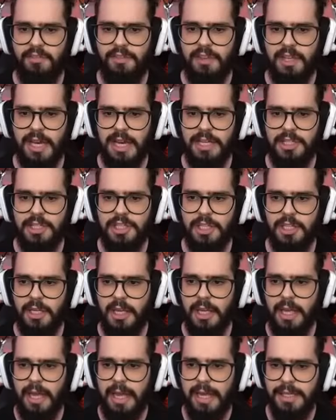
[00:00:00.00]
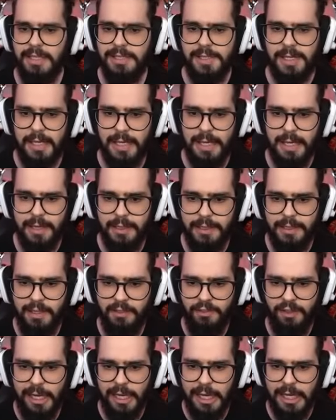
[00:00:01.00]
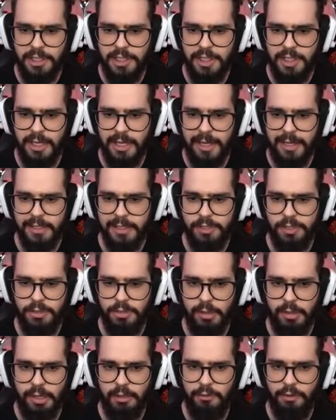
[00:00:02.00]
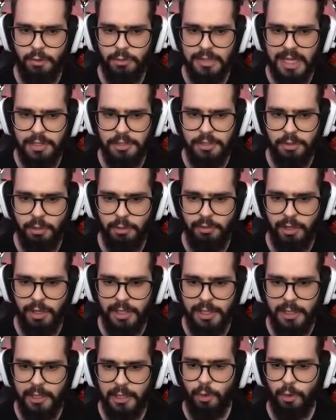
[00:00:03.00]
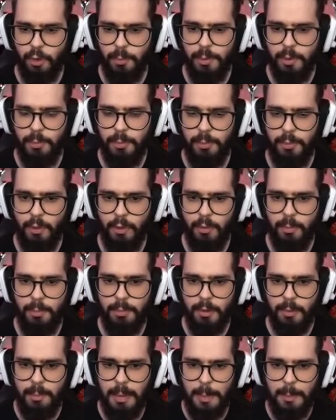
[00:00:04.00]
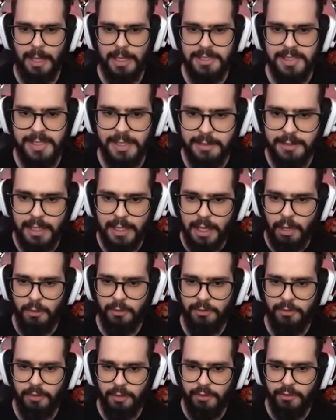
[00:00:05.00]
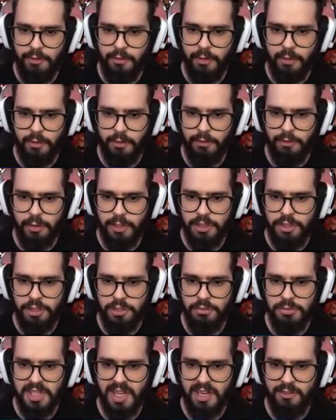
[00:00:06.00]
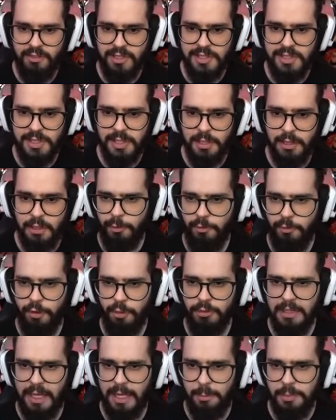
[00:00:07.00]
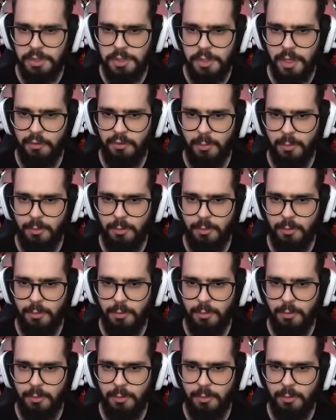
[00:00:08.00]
Que viagem é essa, cara? Que viagem é essa? Eu só quero voltar de novo ali pro, pro, pro, pro, pra parte central e, e, e ver o que a gente consegue fazer. Vamos voltar, pessoal.